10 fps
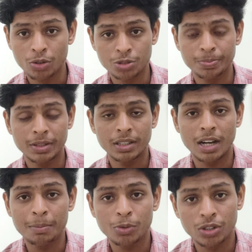उस पर
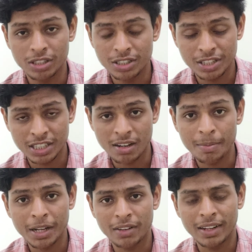आपको रजिस्ट्रेशन
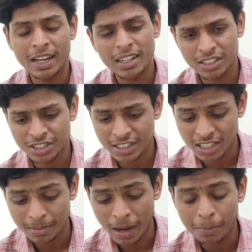वहाँ पे करवाना है
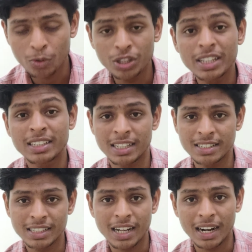रजिस्ट्रेशन में आपको ई एस आई सी